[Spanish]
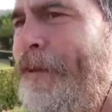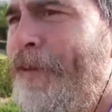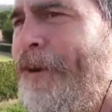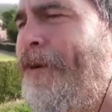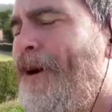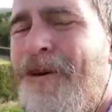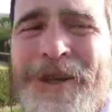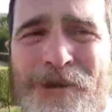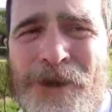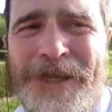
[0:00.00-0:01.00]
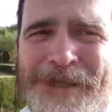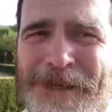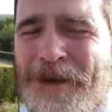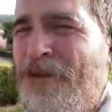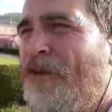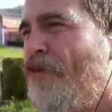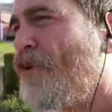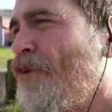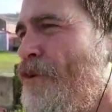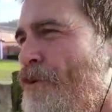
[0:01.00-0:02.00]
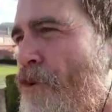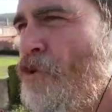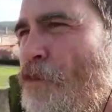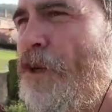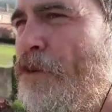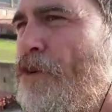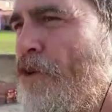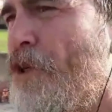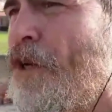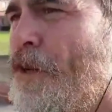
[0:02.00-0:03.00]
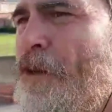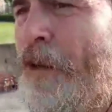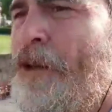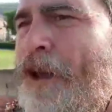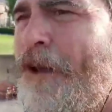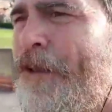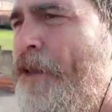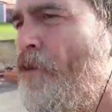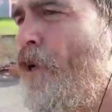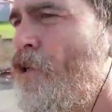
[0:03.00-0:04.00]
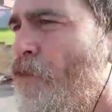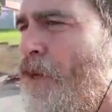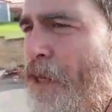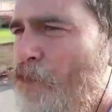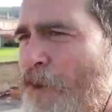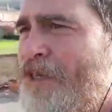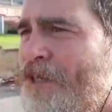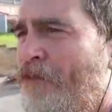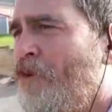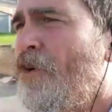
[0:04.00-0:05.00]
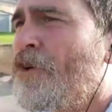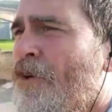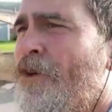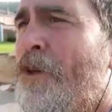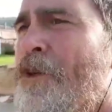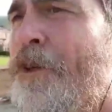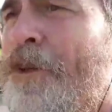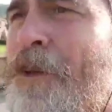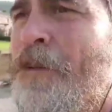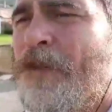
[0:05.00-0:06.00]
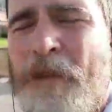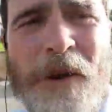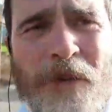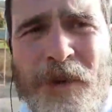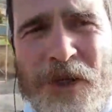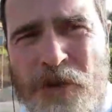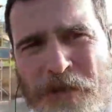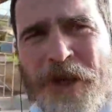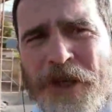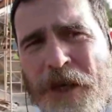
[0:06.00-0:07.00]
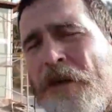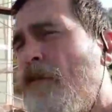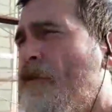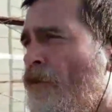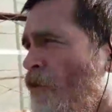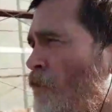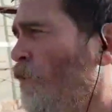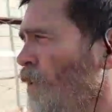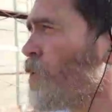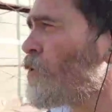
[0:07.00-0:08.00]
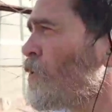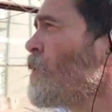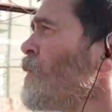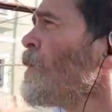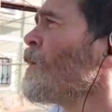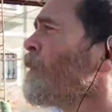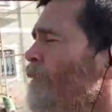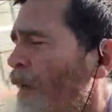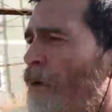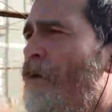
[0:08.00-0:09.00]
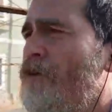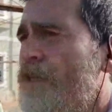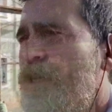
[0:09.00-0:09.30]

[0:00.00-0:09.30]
Bueno, ahora os voy a enseñar una foto súper curiosa. Ahí hay unas ovejas pastando debajo de una sombrilla. Curioso. Venga, vamos a